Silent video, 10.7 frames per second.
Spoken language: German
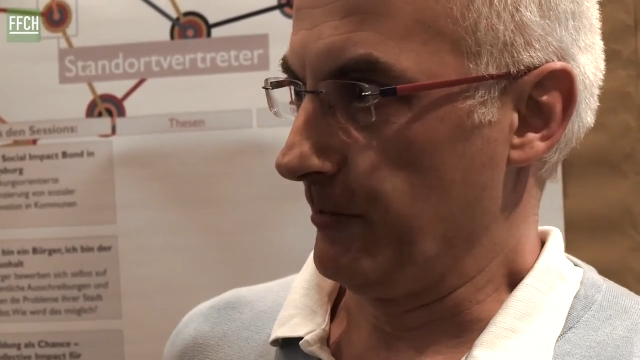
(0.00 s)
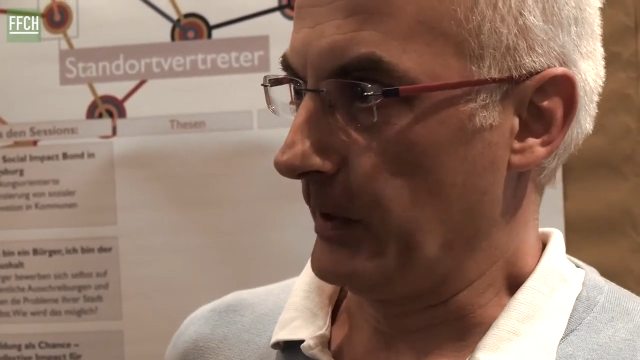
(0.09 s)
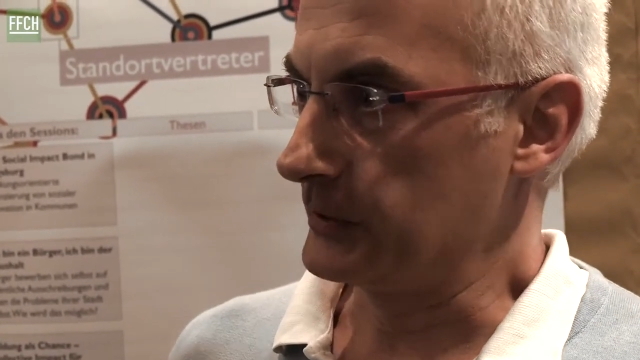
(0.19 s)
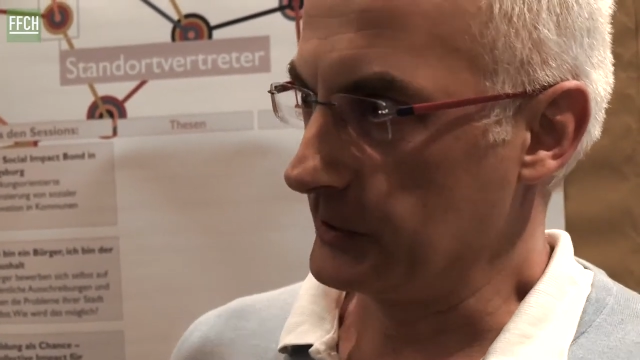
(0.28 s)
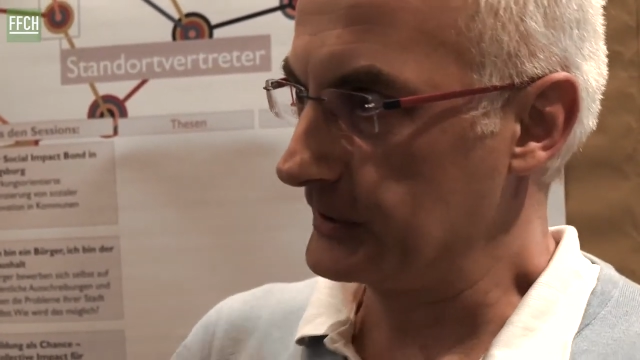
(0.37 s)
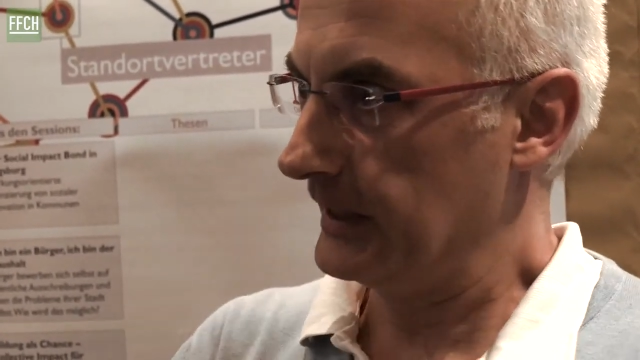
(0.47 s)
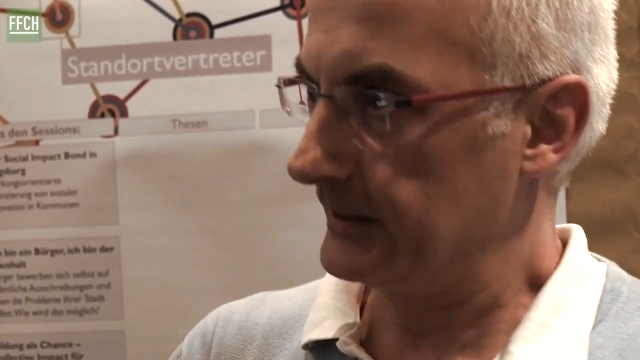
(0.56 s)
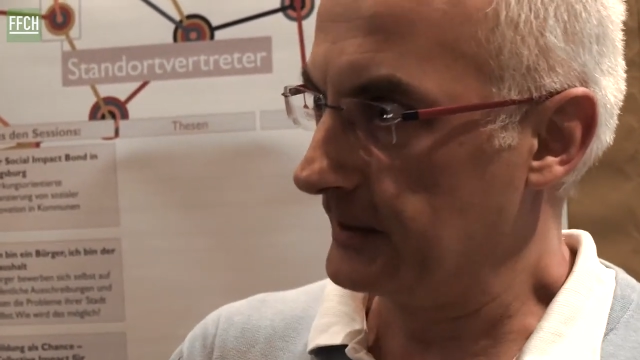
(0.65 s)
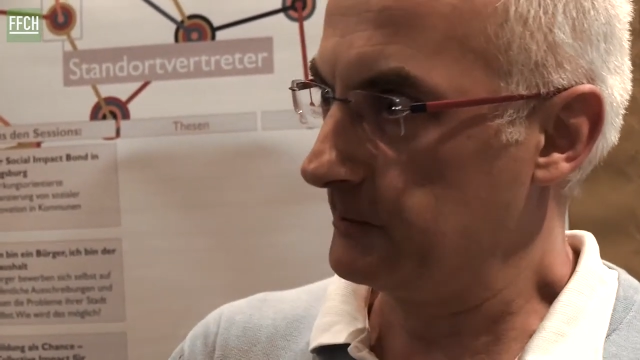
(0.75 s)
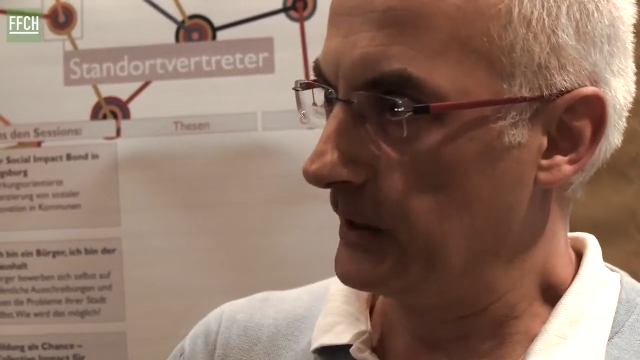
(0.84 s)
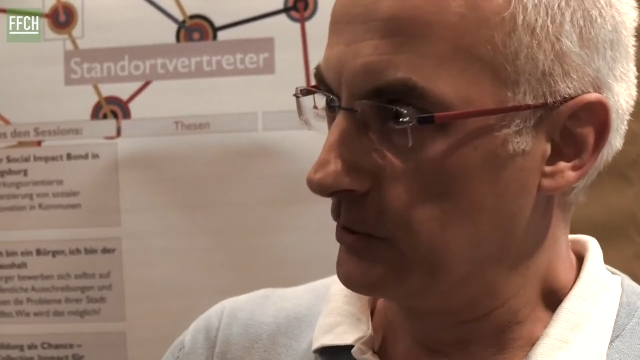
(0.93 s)
Also es geht
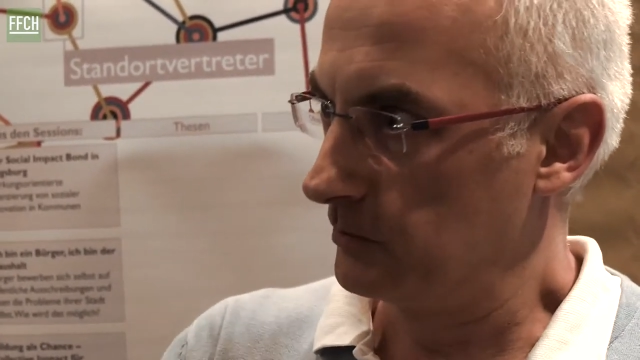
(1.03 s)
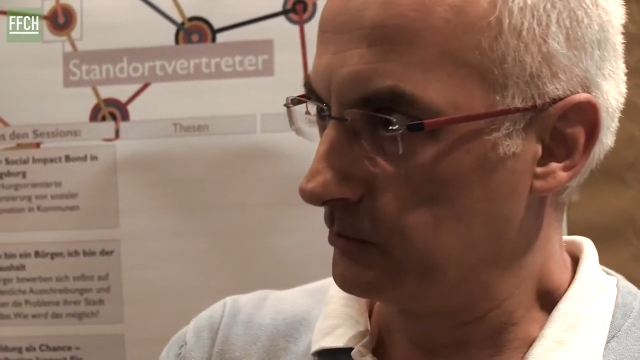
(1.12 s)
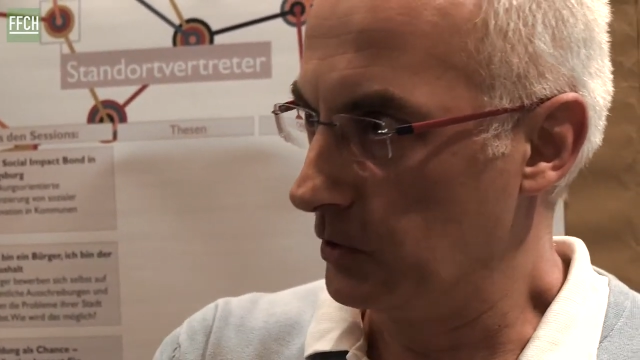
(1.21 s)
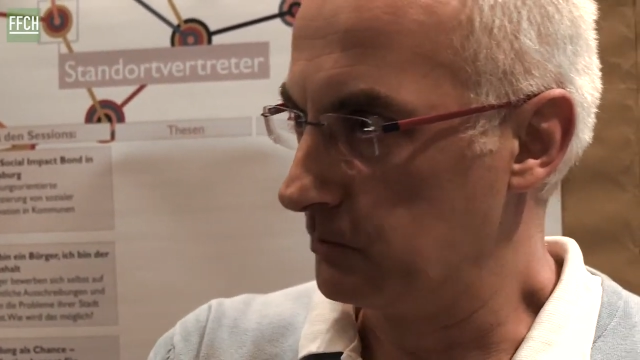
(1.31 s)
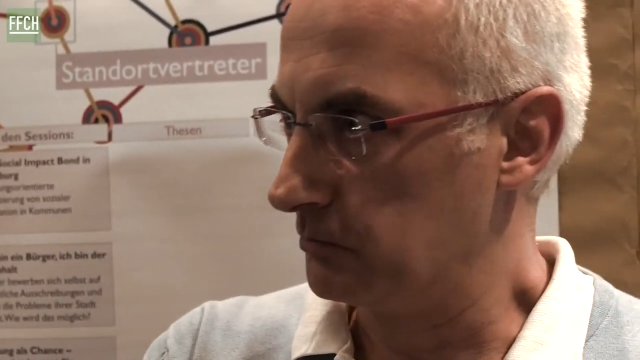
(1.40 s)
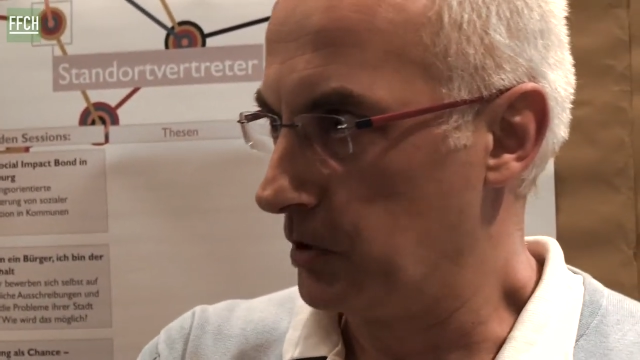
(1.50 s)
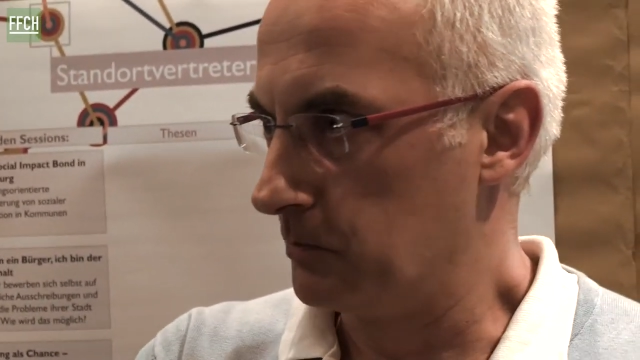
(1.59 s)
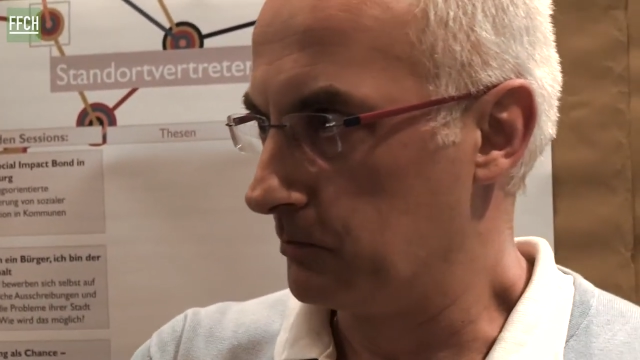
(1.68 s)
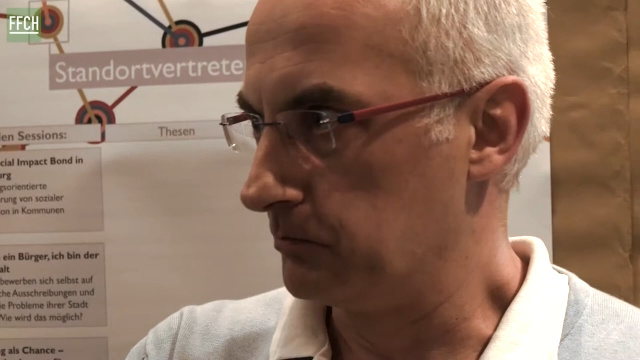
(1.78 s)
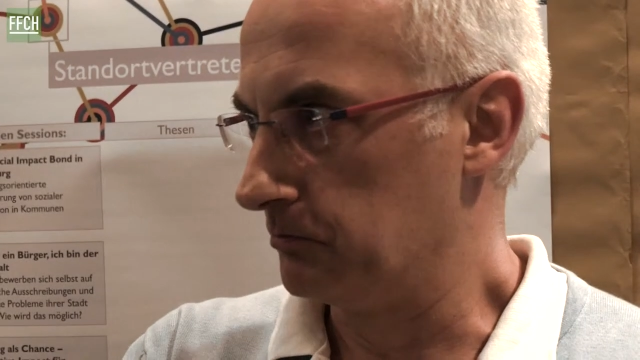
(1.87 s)
nicht mehr um, um, um